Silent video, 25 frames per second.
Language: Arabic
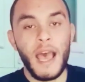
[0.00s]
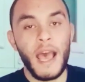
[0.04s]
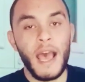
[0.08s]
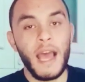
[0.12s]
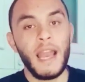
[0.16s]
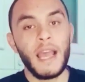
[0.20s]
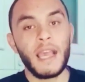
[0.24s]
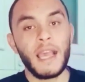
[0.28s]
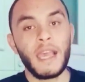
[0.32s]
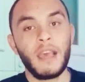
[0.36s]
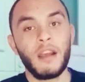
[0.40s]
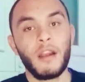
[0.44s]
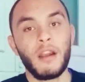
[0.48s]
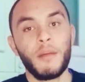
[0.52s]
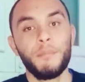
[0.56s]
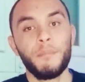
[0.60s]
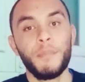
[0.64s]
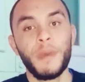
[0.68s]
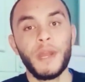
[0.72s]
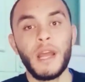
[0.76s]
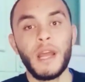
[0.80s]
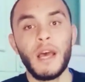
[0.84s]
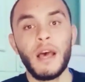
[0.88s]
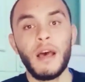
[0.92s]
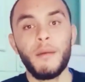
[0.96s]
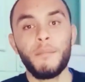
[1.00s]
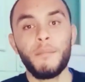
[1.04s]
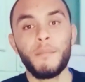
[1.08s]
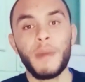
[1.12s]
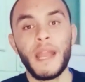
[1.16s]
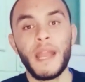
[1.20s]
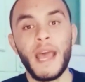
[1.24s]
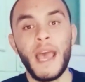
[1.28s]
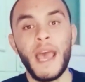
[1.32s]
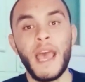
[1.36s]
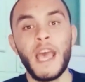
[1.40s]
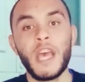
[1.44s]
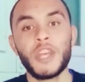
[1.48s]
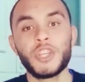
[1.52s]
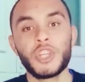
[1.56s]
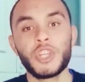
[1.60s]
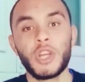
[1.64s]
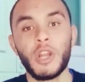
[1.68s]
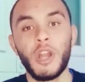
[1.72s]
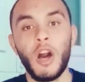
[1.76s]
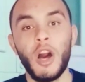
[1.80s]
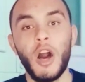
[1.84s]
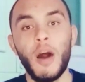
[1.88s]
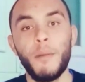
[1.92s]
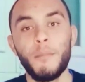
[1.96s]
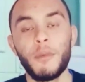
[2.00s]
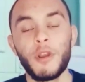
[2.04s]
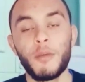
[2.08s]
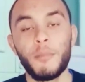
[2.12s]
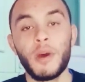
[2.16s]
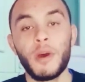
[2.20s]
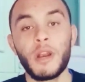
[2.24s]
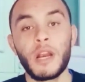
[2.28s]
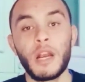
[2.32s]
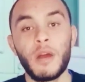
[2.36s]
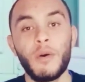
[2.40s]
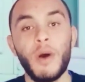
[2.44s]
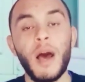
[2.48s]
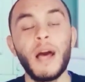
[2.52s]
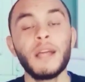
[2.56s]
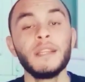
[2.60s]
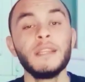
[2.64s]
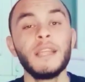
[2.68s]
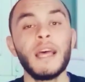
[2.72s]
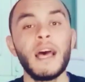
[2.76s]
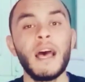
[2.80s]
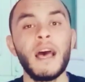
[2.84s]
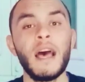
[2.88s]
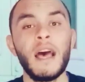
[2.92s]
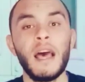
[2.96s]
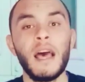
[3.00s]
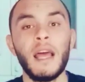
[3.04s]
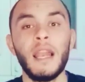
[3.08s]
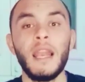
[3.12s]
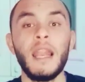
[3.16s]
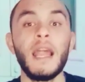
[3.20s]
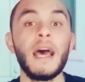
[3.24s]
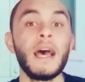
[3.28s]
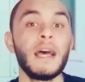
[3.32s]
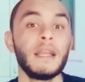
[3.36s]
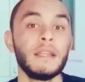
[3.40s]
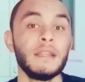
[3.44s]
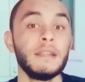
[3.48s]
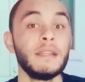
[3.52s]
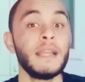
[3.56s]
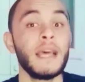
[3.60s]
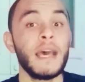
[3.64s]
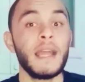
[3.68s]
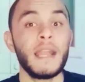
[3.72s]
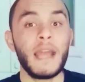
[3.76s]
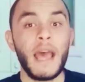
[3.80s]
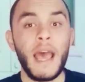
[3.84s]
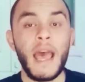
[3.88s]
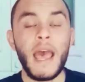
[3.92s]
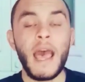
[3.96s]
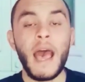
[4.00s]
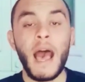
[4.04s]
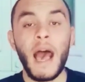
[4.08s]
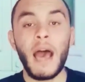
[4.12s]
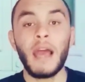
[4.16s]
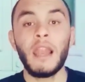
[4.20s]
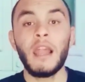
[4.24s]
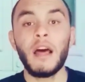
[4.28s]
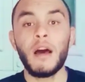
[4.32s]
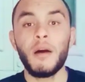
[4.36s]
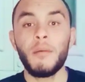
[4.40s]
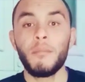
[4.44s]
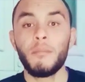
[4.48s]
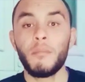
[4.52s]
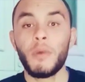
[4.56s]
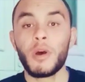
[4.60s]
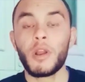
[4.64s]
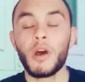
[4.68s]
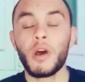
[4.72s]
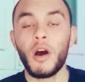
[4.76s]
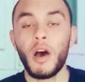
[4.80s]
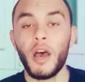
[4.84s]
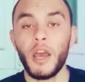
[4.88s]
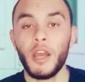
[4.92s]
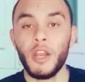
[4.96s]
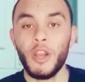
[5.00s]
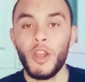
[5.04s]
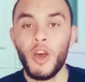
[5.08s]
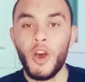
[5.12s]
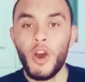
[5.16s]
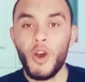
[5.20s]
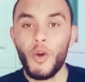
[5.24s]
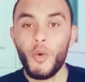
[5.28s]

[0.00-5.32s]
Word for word: قال لك ربنا ما نهاش الخمر مره واحده لا ده نهاه على مراحل